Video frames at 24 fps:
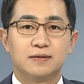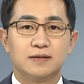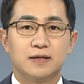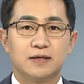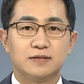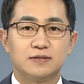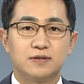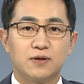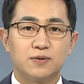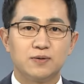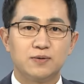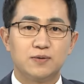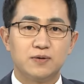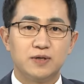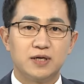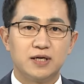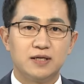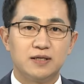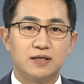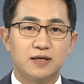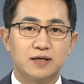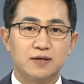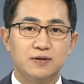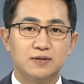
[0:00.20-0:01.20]
네,
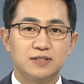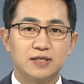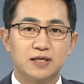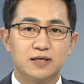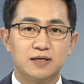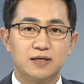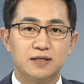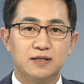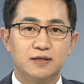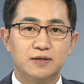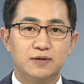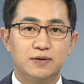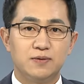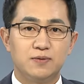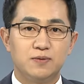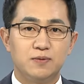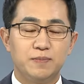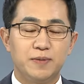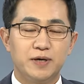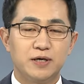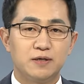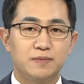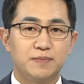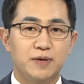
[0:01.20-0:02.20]
전공의 이탈로 생긴 의료
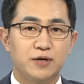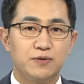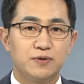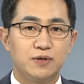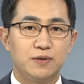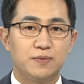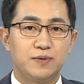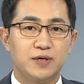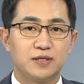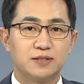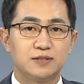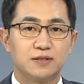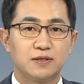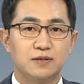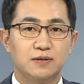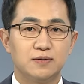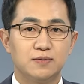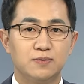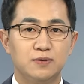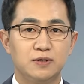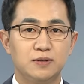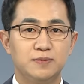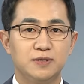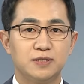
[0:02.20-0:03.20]
공백을 메우기
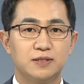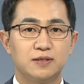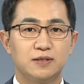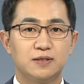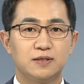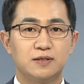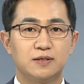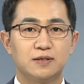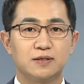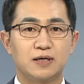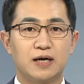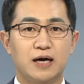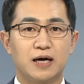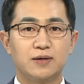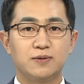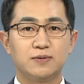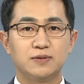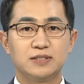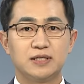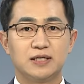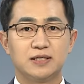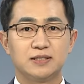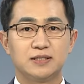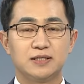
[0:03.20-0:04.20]
위해서 오늘부터
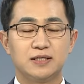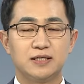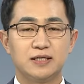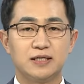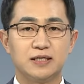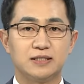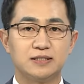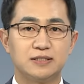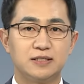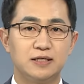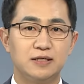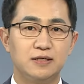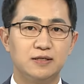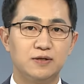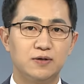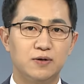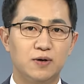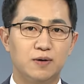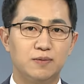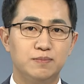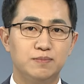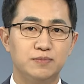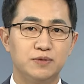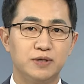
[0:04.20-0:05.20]
간호사들이
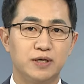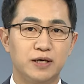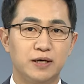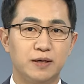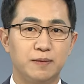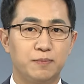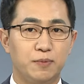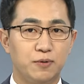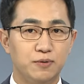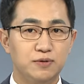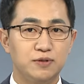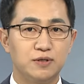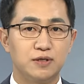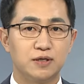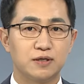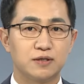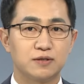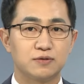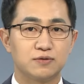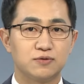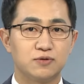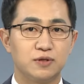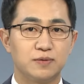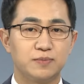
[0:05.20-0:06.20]
진료 업무에
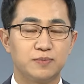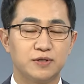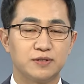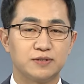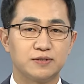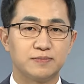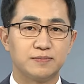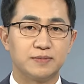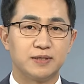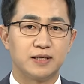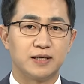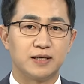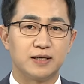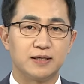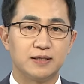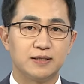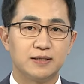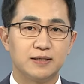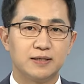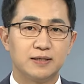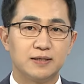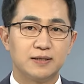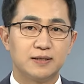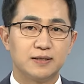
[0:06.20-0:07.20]
본격 투입됐습니다.
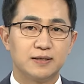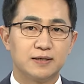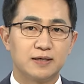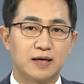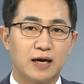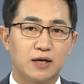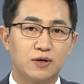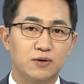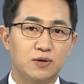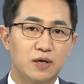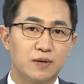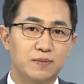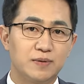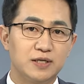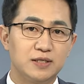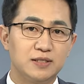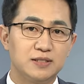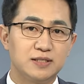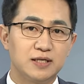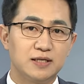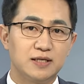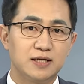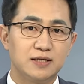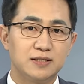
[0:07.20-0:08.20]
간호개바
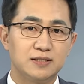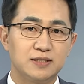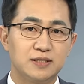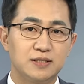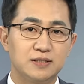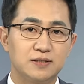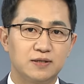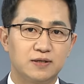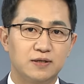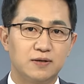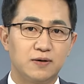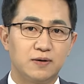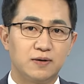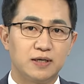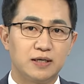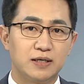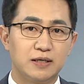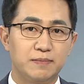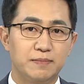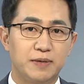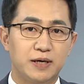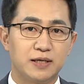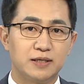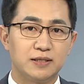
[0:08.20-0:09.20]
의사단체에서는
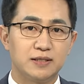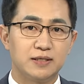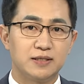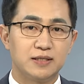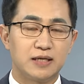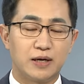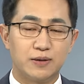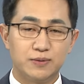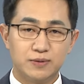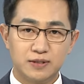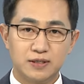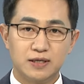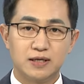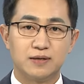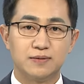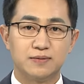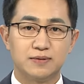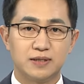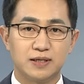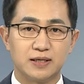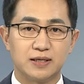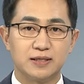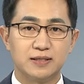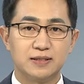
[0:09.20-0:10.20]
엇갈린 반응이 나오는
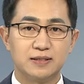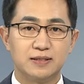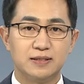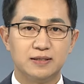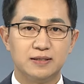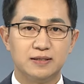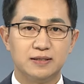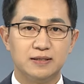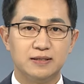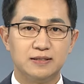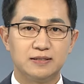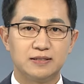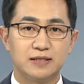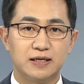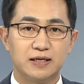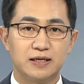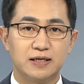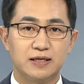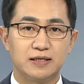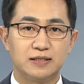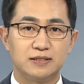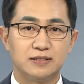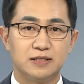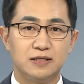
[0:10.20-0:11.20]
가운데
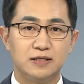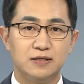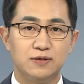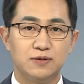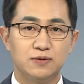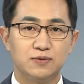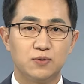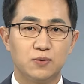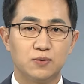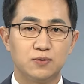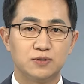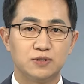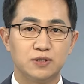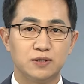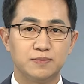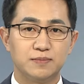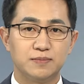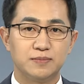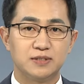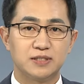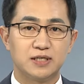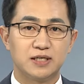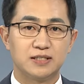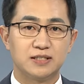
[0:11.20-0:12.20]
의사의 진료
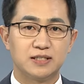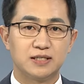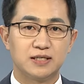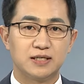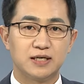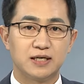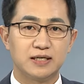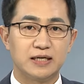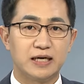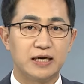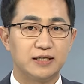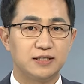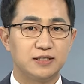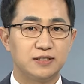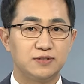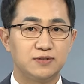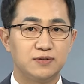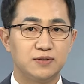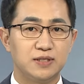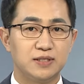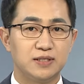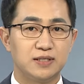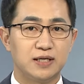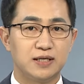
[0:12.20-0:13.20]
독점 체제가 깨질
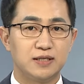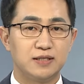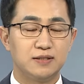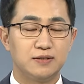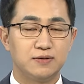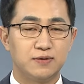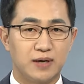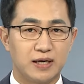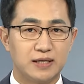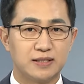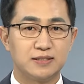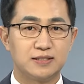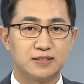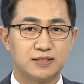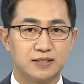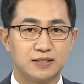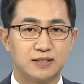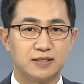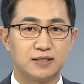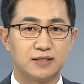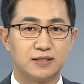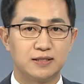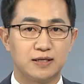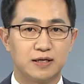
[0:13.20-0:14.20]
수 있다는
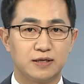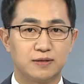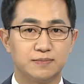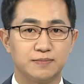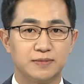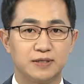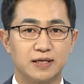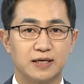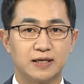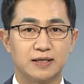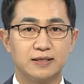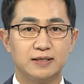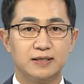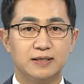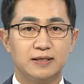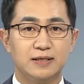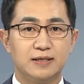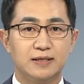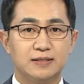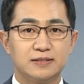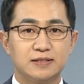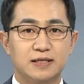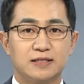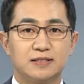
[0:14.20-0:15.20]
관측이 나옵니다.
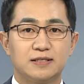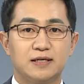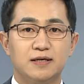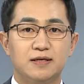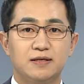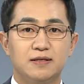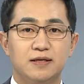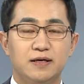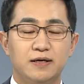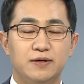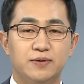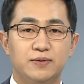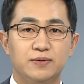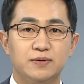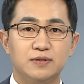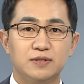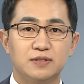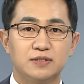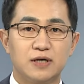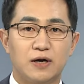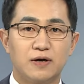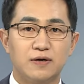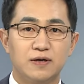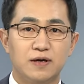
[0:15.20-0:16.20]
자세한
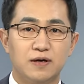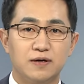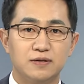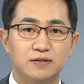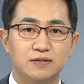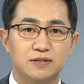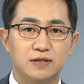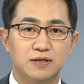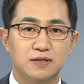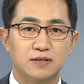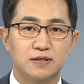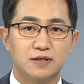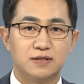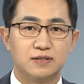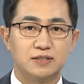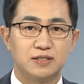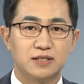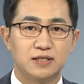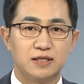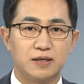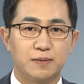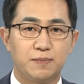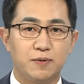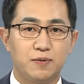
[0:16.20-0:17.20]
내용 정향선
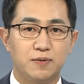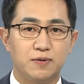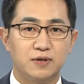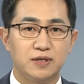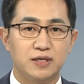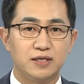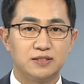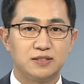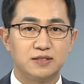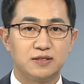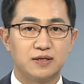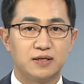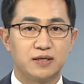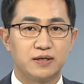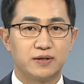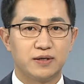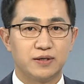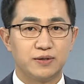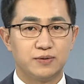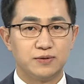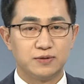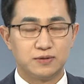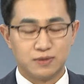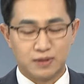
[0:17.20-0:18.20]
연세대
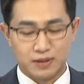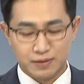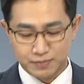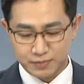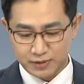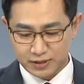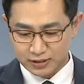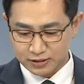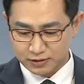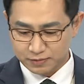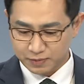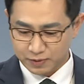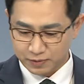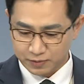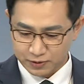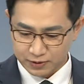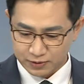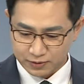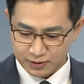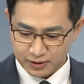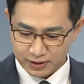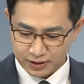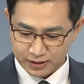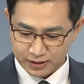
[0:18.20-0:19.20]
보건행정학과 교수와 함께 짚어보도록